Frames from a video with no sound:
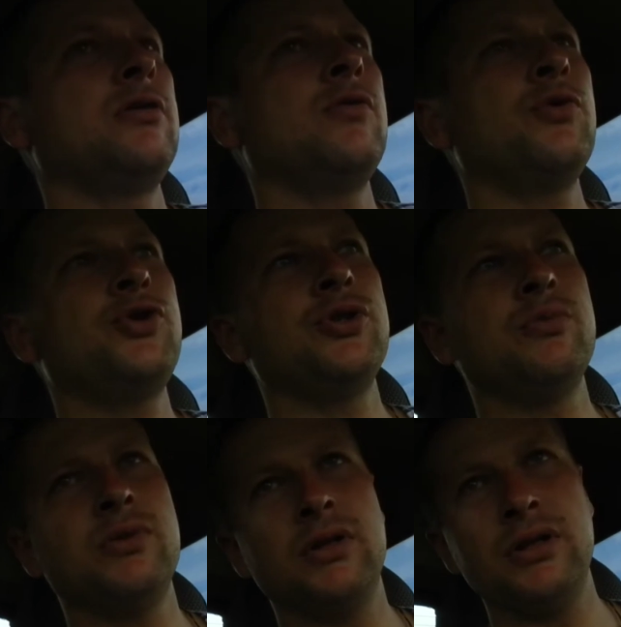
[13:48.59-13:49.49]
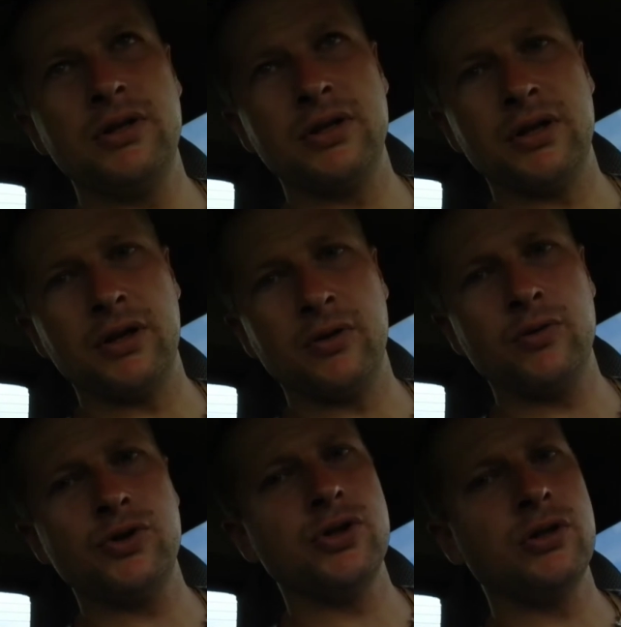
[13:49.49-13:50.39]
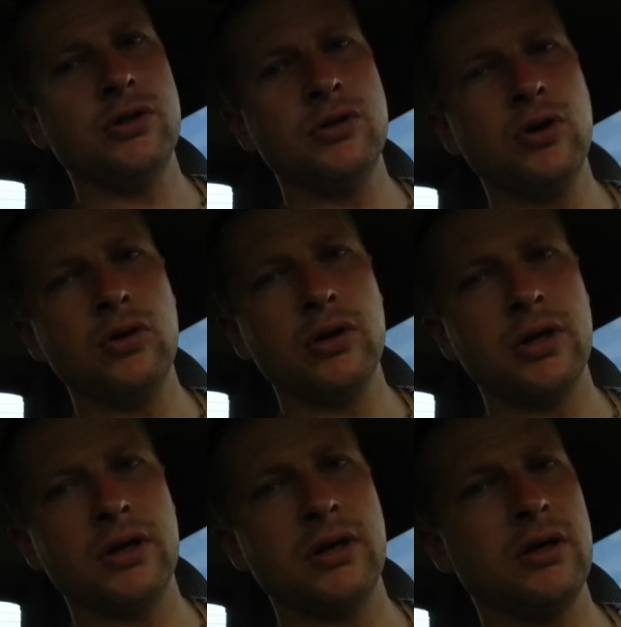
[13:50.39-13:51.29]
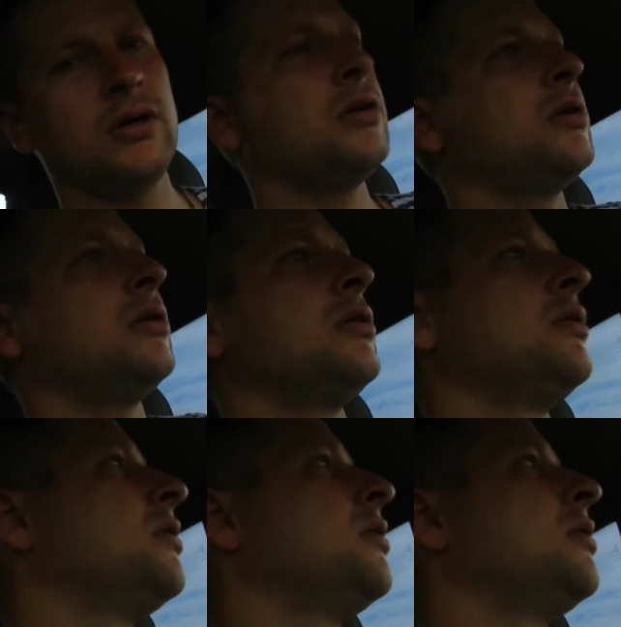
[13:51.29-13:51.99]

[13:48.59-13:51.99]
Очень медлительные, очень долгие и